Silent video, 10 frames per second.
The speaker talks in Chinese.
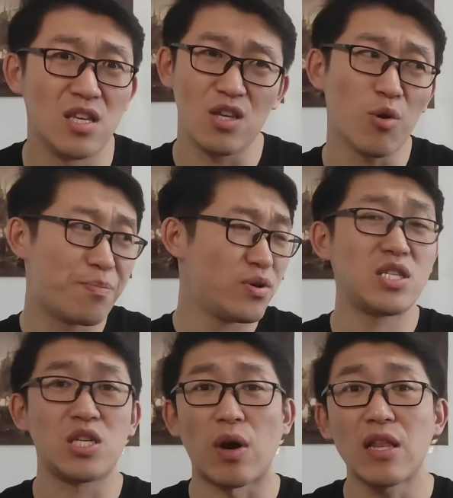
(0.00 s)
你又不是
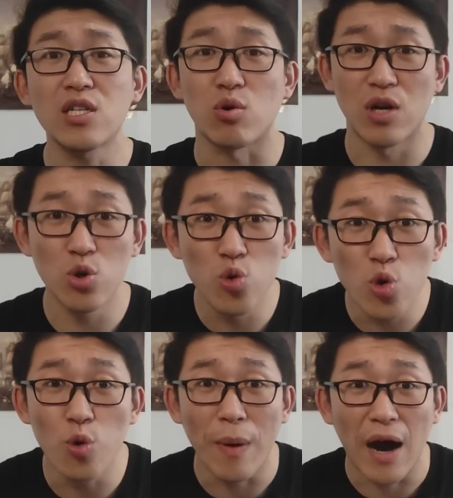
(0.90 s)
喜欢他守身如
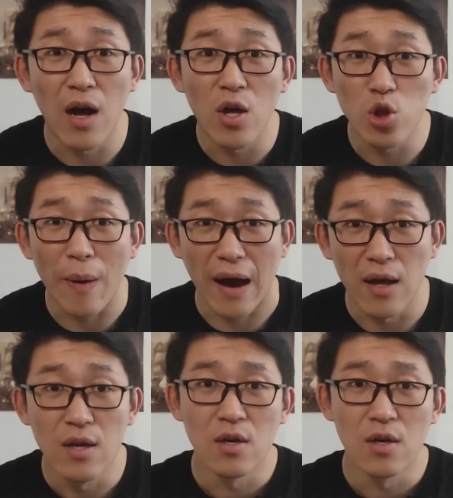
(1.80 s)
玉嘛。对吧？